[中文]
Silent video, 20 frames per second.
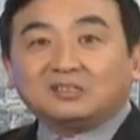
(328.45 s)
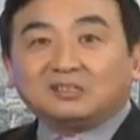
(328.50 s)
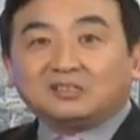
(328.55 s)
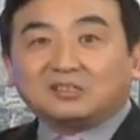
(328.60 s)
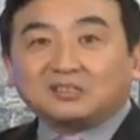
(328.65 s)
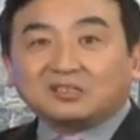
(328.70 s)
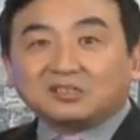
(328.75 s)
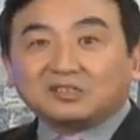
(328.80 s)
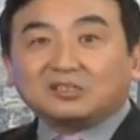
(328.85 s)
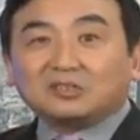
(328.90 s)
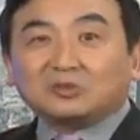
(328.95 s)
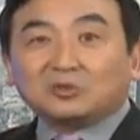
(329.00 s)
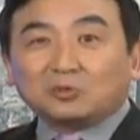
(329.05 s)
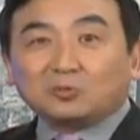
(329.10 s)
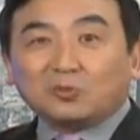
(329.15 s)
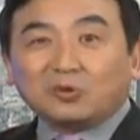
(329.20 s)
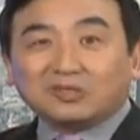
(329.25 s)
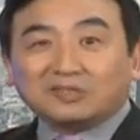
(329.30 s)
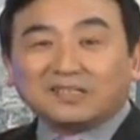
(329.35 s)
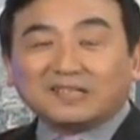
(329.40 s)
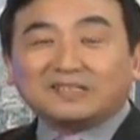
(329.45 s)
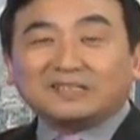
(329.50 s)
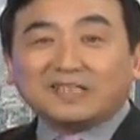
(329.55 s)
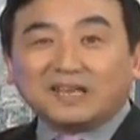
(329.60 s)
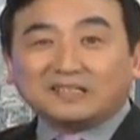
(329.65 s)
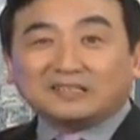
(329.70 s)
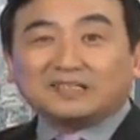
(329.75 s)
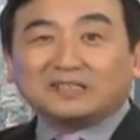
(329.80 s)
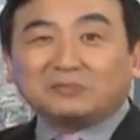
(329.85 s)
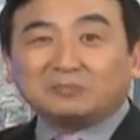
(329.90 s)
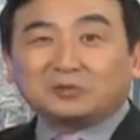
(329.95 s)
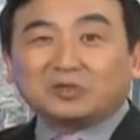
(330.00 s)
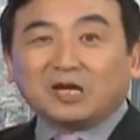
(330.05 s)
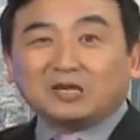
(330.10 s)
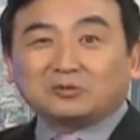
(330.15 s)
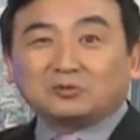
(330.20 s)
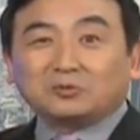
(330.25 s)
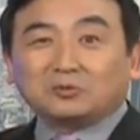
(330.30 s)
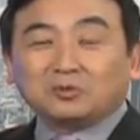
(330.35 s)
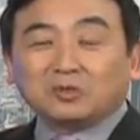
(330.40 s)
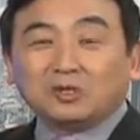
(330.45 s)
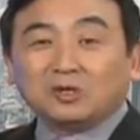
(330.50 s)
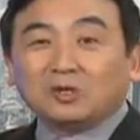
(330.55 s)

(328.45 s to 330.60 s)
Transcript: 这就是我在讲节目当中，